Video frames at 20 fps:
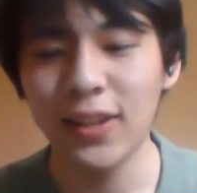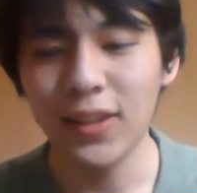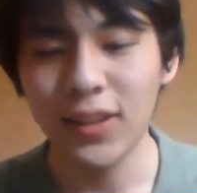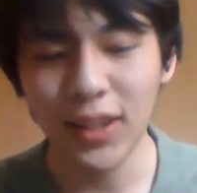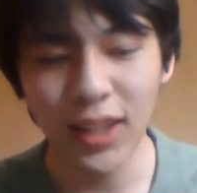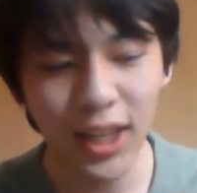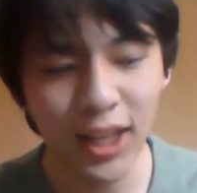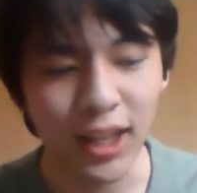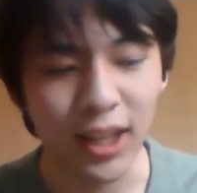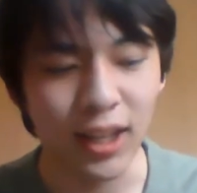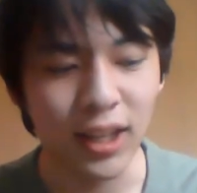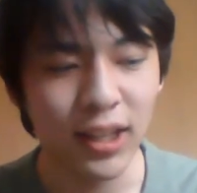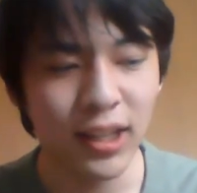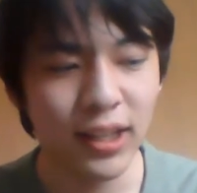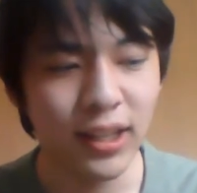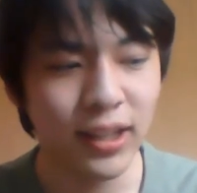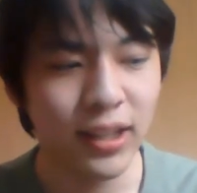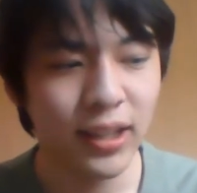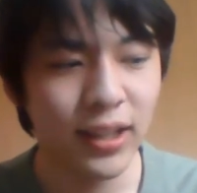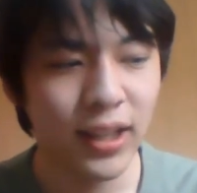で
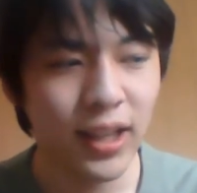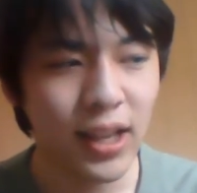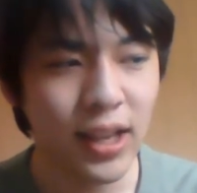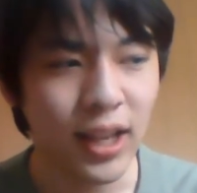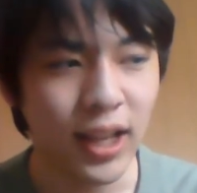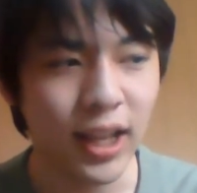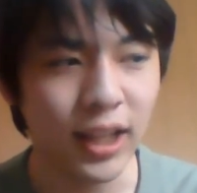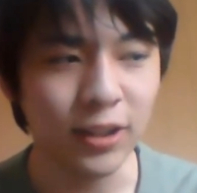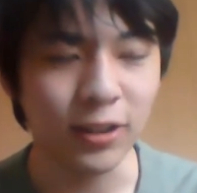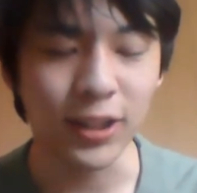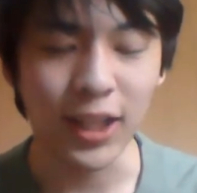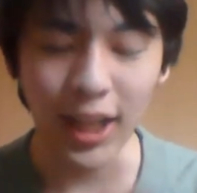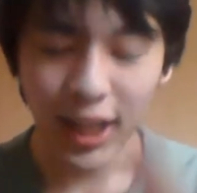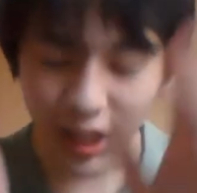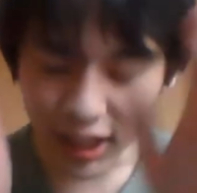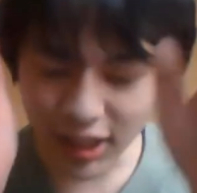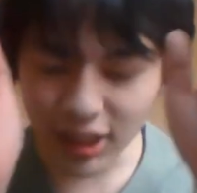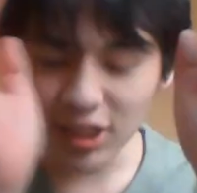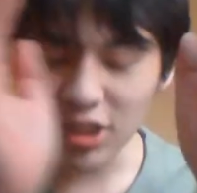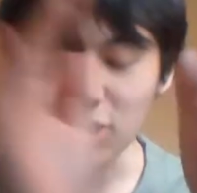あと現
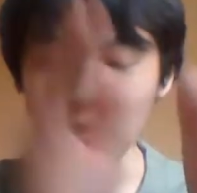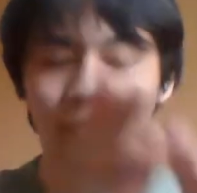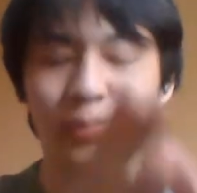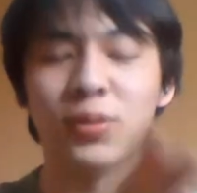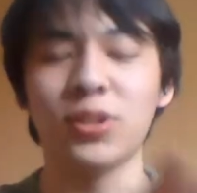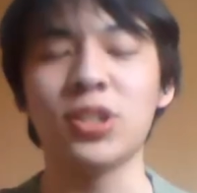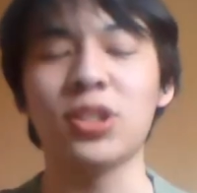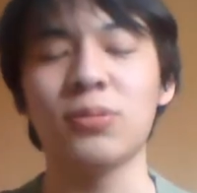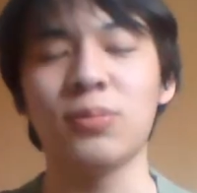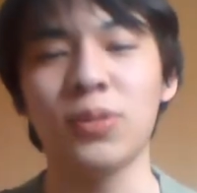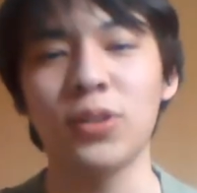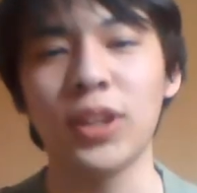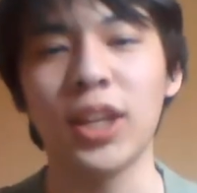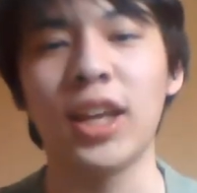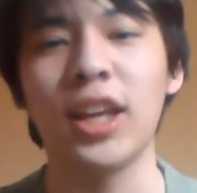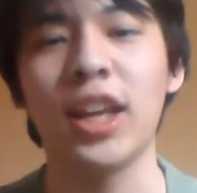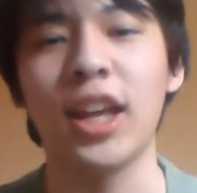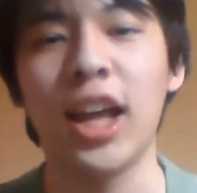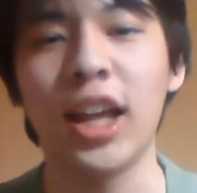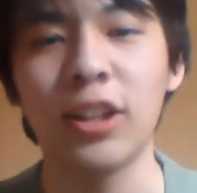役時の模試も
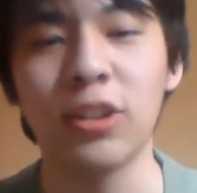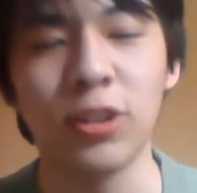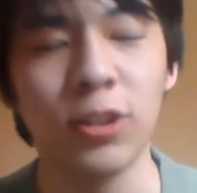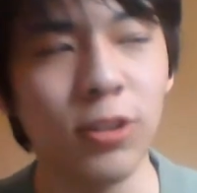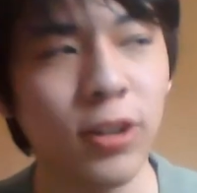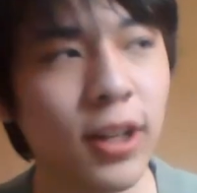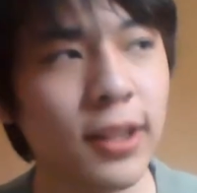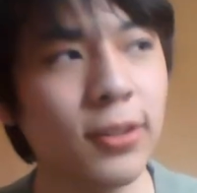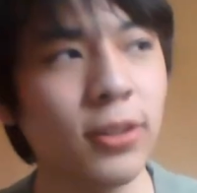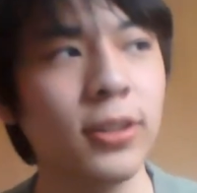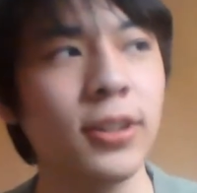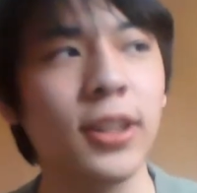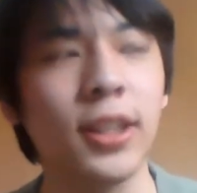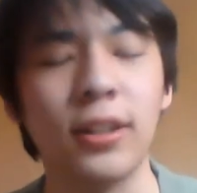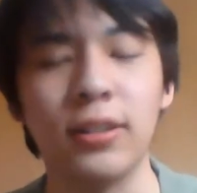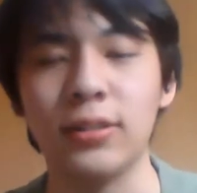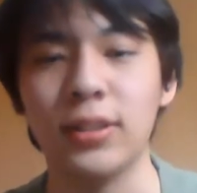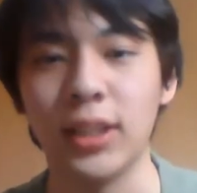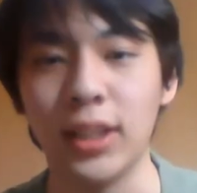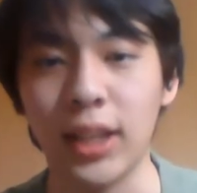ね、動画撮ってるん